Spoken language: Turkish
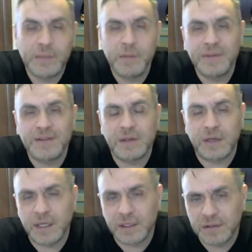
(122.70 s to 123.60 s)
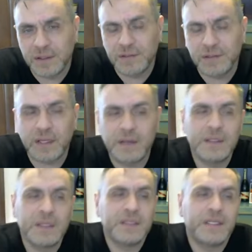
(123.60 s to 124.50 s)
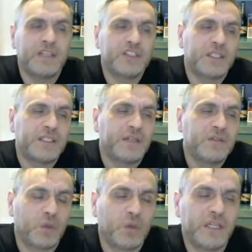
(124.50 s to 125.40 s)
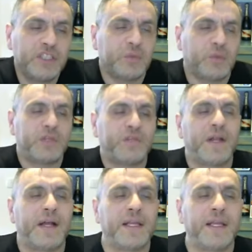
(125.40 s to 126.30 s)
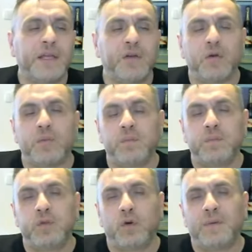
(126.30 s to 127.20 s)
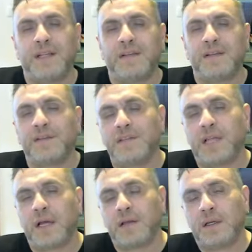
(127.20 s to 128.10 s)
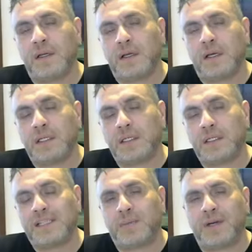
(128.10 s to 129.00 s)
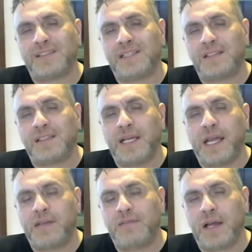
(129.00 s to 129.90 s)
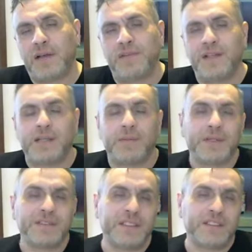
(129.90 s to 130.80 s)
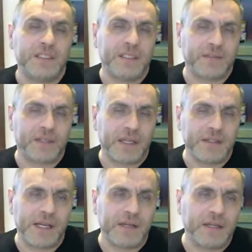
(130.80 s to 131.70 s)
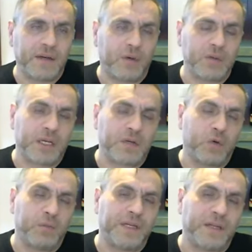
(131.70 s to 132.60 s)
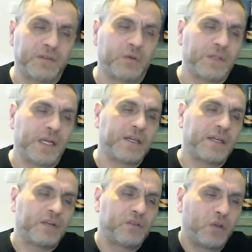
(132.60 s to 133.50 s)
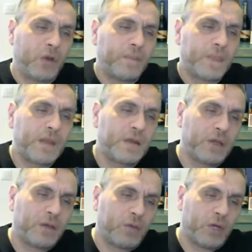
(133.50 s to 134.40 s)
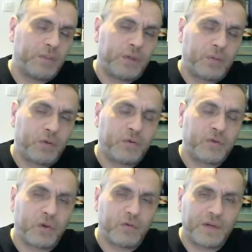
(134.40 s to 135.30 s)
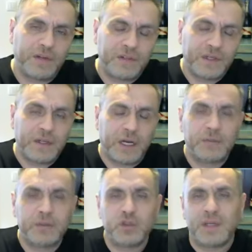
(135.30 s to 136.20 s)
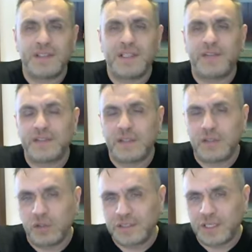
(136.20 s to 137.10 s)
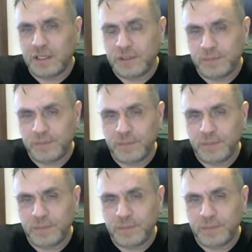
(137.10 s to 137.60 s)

hepimizin hayatlarında gerçekten zorlayıcı motiflerle geliyor. Doğum haritasında e, temas ettiği evler ve temas ettiği gezegenlerle ortak kombinasyonlar yaratıyor. Böyle bir pozisyon var. Ama şu an nefes alıyorsak,